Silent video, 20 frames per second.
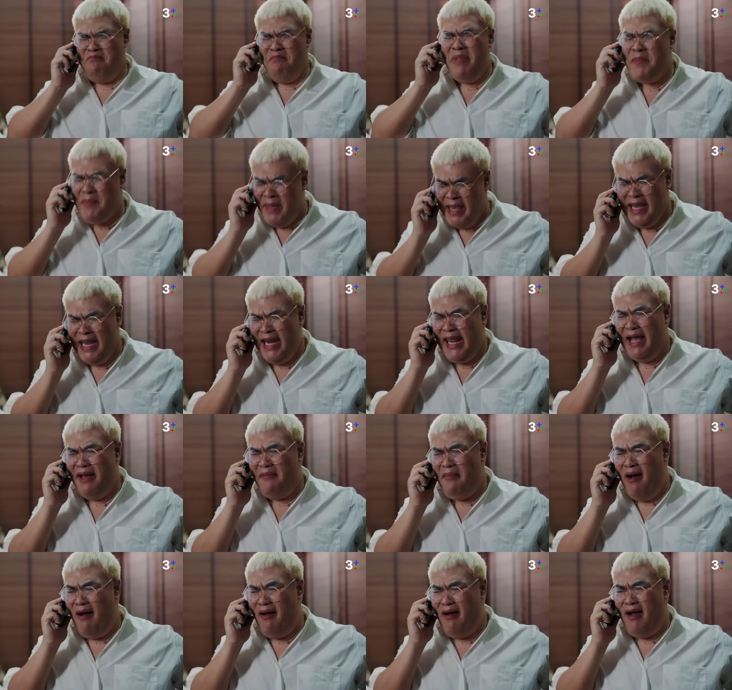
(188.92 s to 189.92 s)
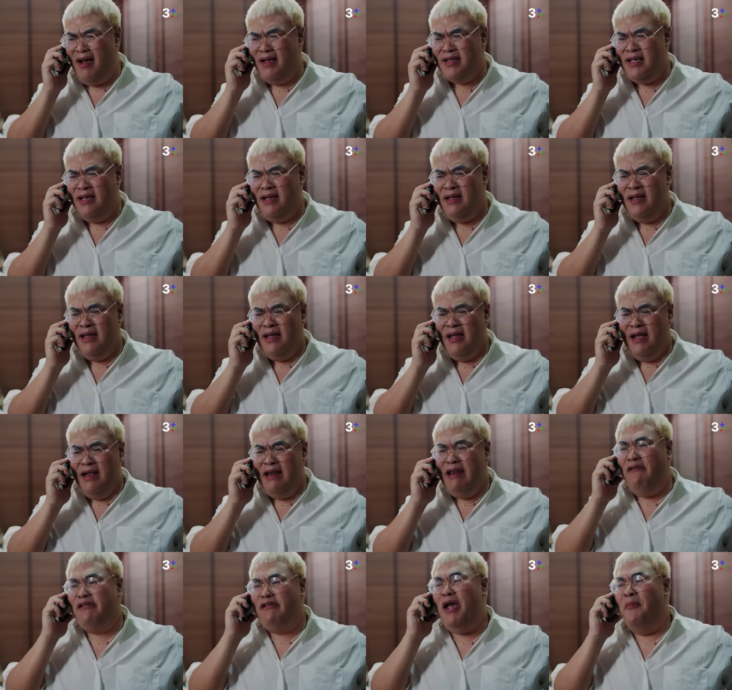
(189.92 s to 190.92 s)
ไม่มีเลยค่ะบอส
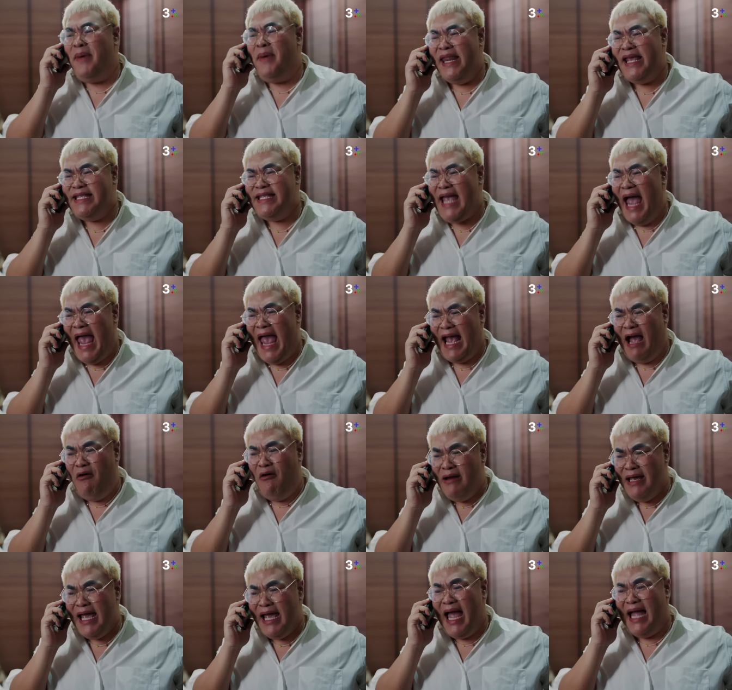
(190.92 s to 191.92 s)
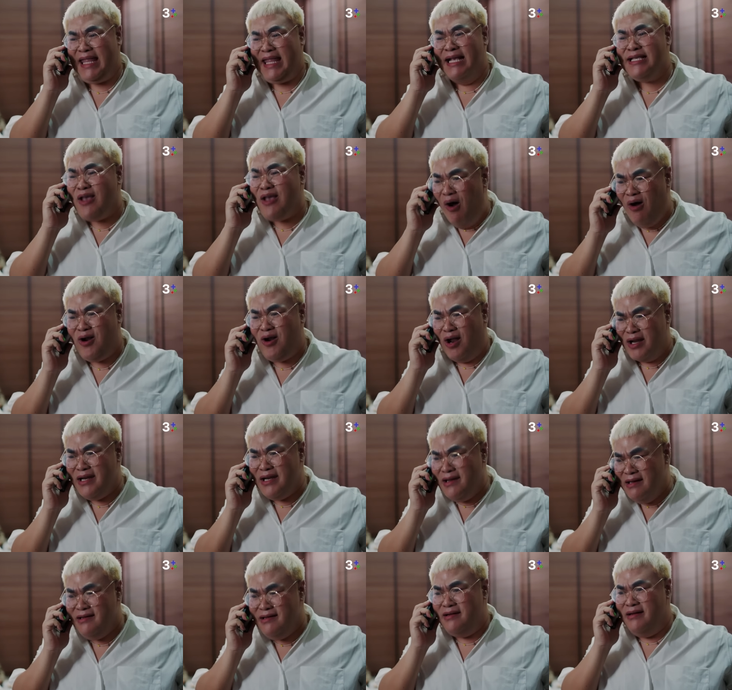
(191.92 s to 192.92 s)
เรายังไม่ได้จ่ายเขาเลยค่ะทั้งสองล็อต
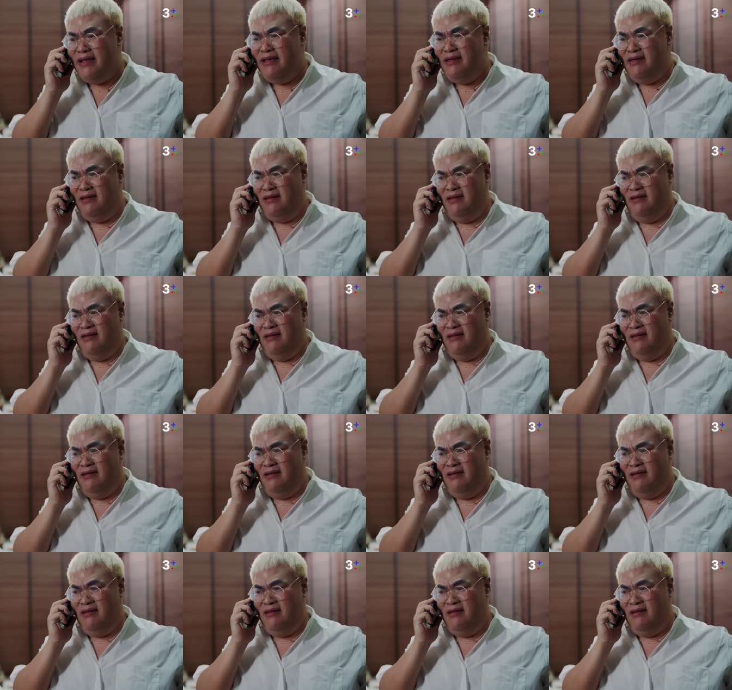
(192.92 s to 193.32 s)
เลย